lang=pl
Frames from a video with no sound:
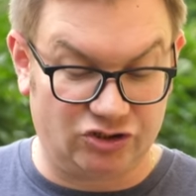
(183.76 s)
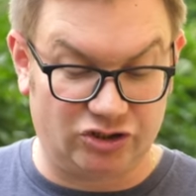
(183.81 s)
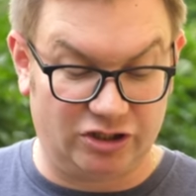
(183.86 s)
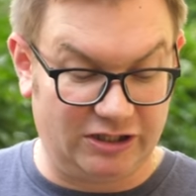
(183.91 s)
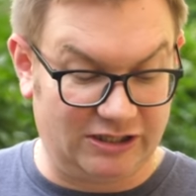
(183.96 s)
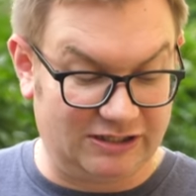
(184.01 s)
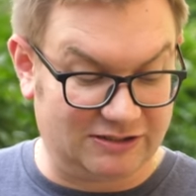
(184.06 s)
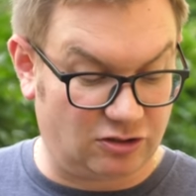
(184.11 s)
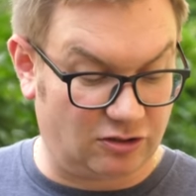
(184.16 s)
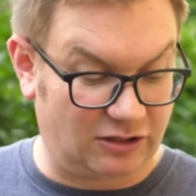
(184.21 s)
i że
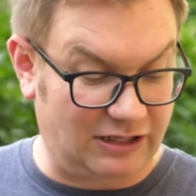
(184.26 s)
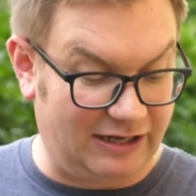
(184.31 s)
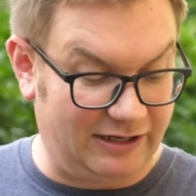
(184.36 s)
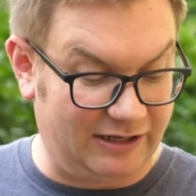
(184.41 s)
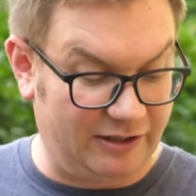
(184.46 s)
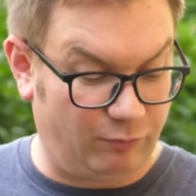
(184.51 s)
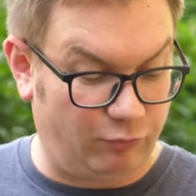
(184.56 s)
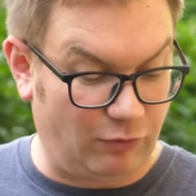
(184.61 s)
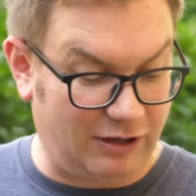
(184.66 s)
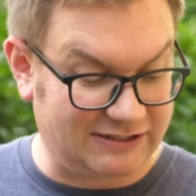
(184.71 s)
nie jest
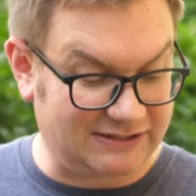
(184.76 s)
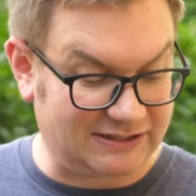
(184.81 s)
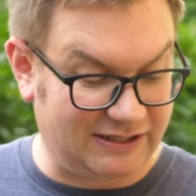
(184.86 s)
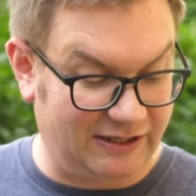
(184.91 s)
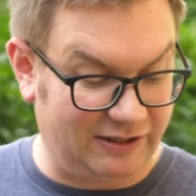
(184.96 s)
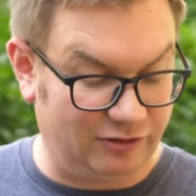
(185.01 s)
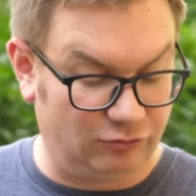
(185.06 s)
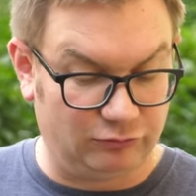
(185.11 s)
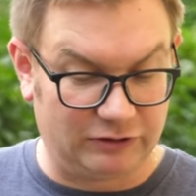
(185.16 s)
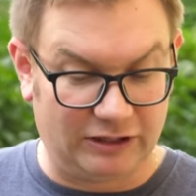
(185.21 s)
totalnie
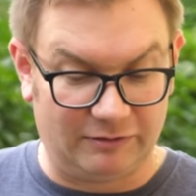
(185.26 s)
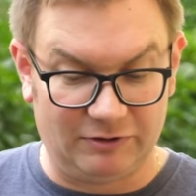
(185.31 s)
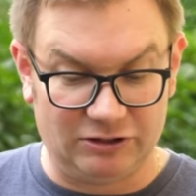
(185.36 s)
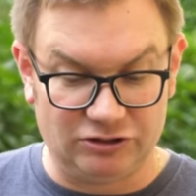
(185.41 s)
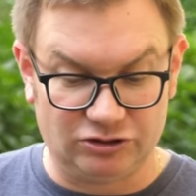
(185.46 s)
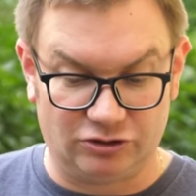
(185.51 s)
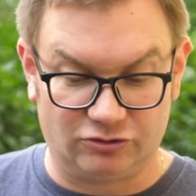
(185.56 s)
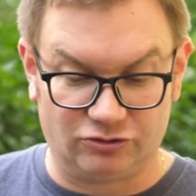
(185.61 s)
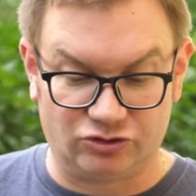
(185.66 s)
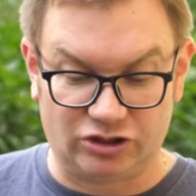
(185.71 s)
płaskie i tutaj
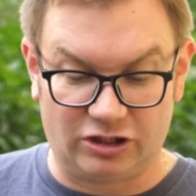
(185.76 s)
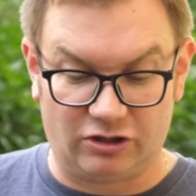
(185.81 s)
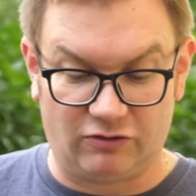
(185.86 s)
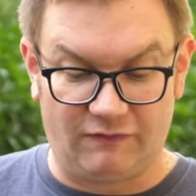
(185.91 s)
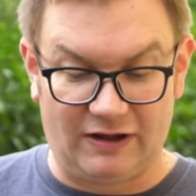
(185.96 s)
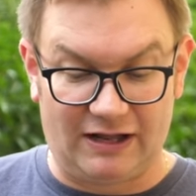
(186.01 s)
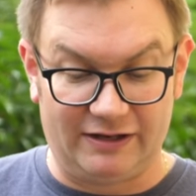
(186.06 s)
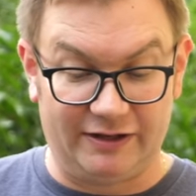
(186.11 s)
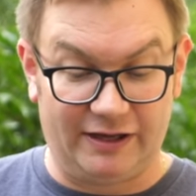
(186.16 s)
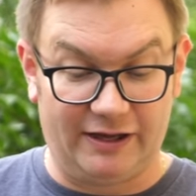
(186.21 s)
będzie
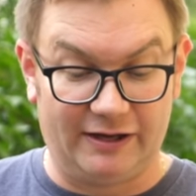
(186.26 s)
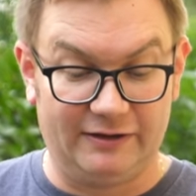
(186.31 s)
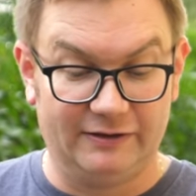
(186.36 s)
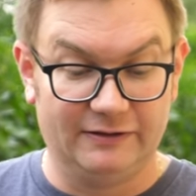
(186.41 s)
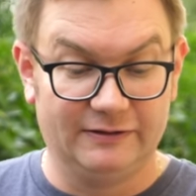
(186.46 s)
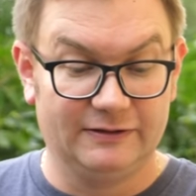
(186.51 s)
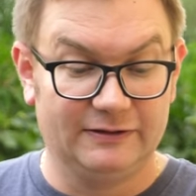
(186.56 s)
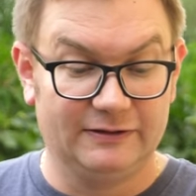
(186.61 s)
rozczarowanie.